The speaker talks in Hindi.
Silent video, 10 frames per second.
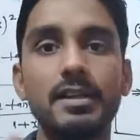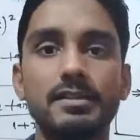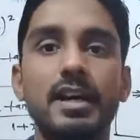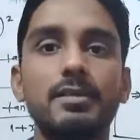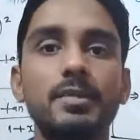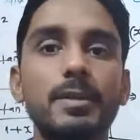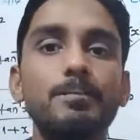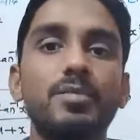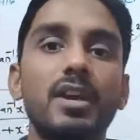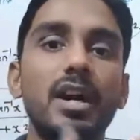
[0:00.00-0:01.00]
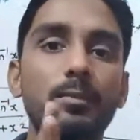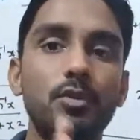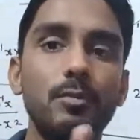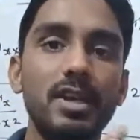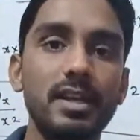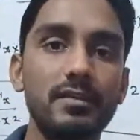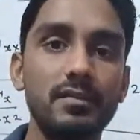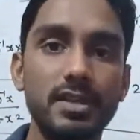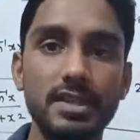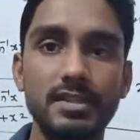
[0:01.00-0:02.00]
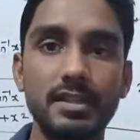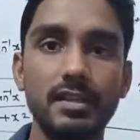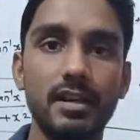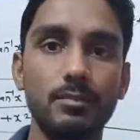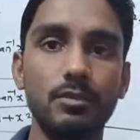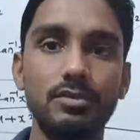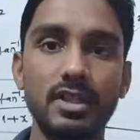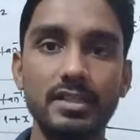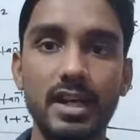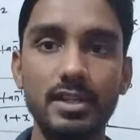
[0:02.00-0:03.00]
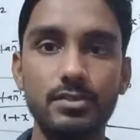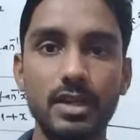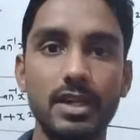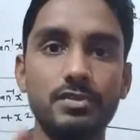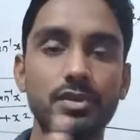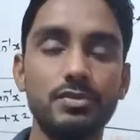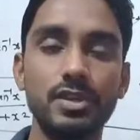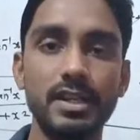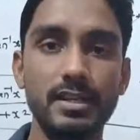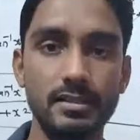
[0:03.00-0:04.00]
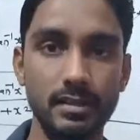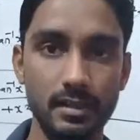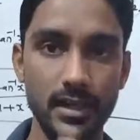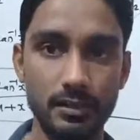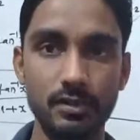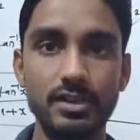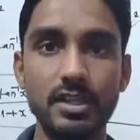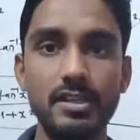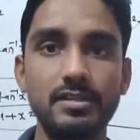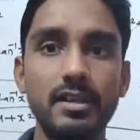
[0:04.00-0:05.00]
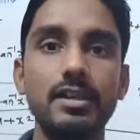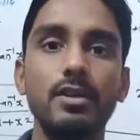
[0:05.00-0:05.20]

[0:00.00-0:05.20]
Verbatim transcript: साथ में आपको मिलेगी फिजिक्स की आपको संधारित जो इलेक्ट्रोस्टैटिक्स है